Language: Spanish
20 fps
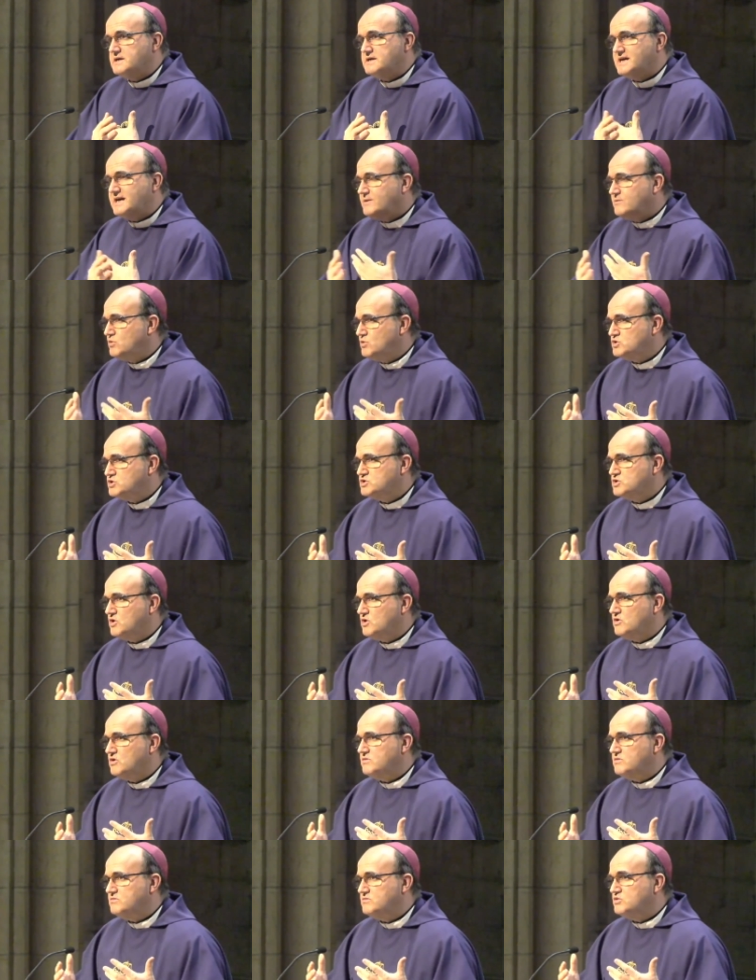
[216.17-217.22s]
¿qué
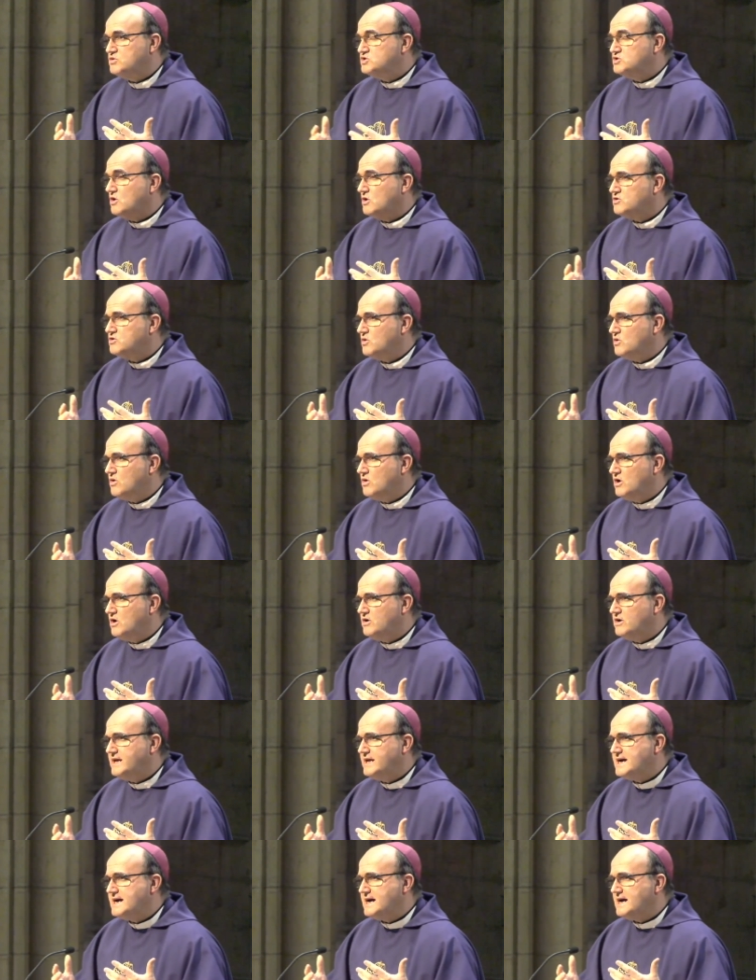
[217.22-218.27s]
busco? ¿Busco tu
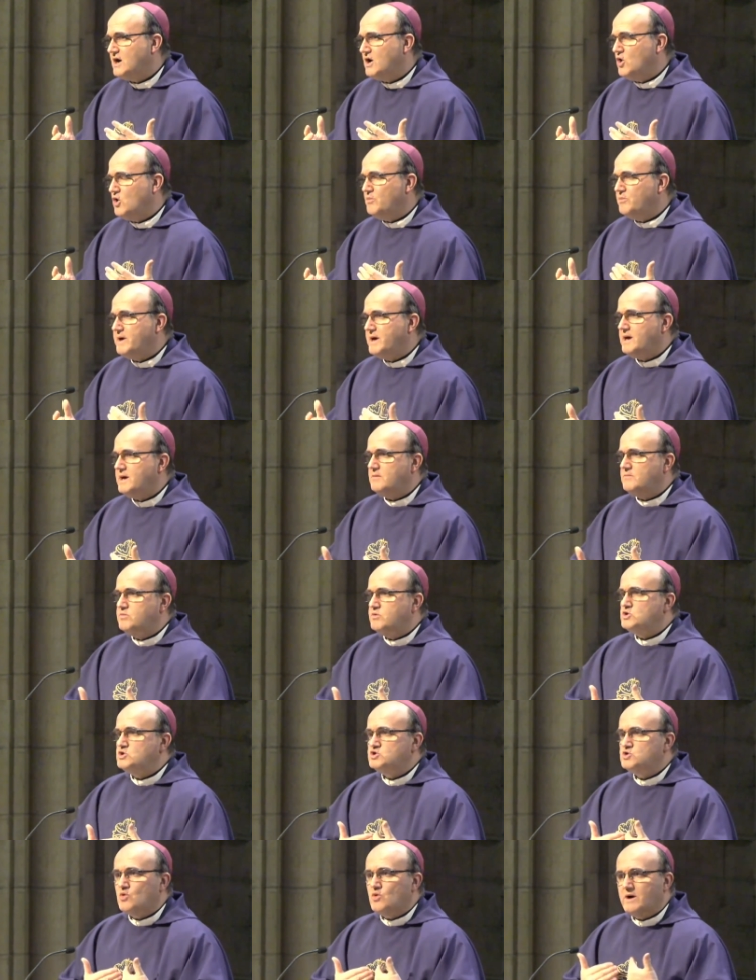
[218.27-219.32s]
gloria o me
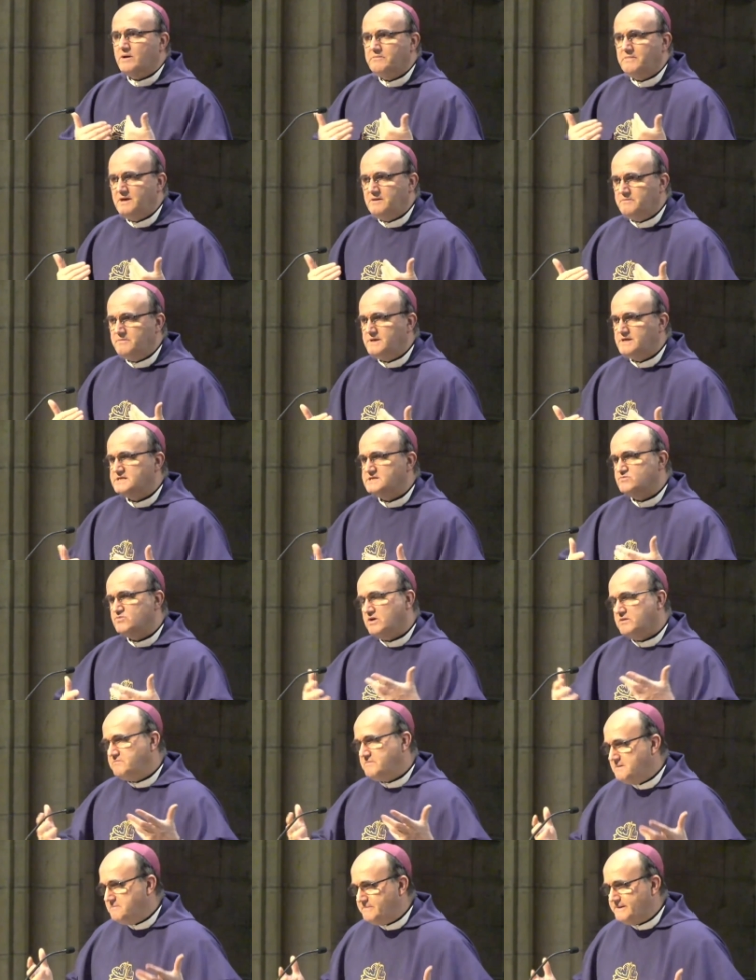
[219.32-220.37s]
busco a mí mismo
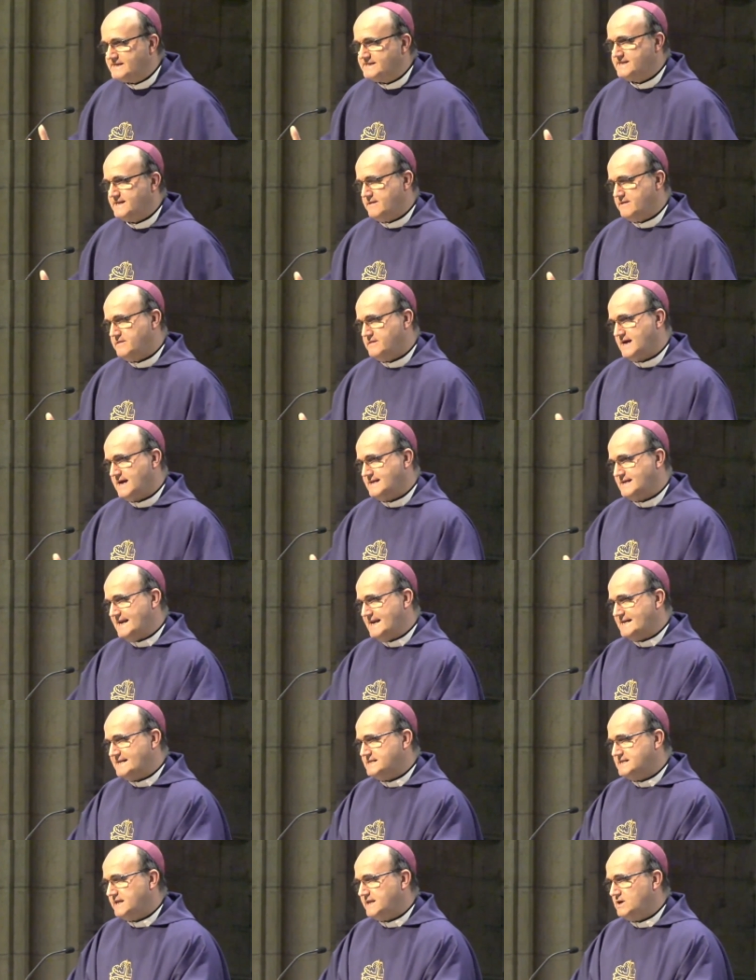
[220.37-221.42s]
en mi presencia
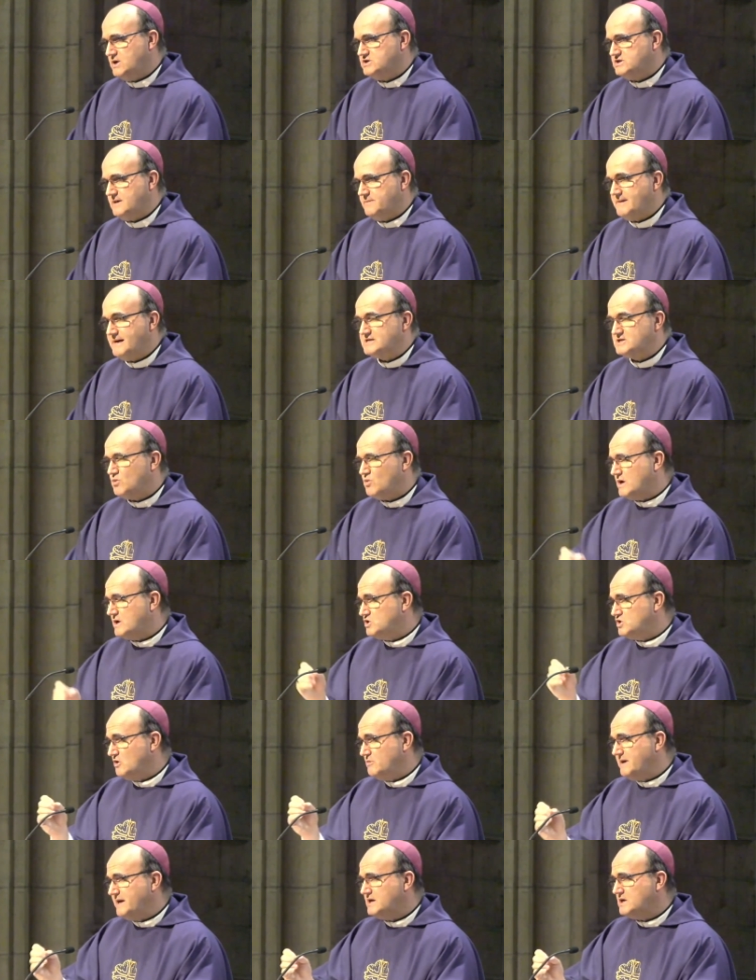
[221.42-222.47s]
delante de los demás?
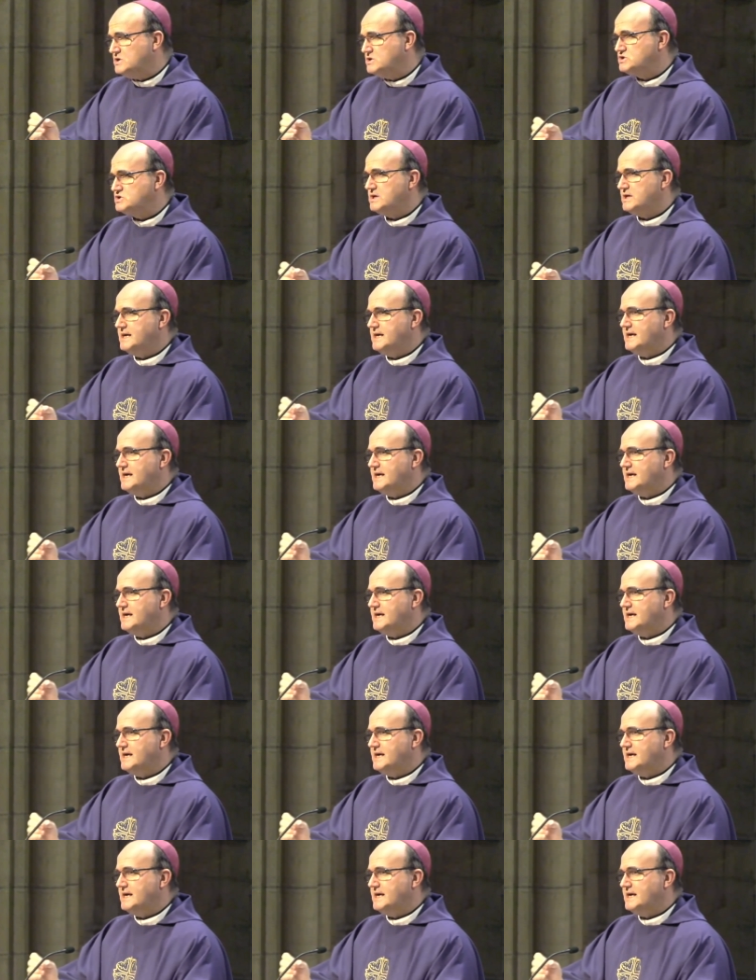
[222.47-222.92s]
Cuando menos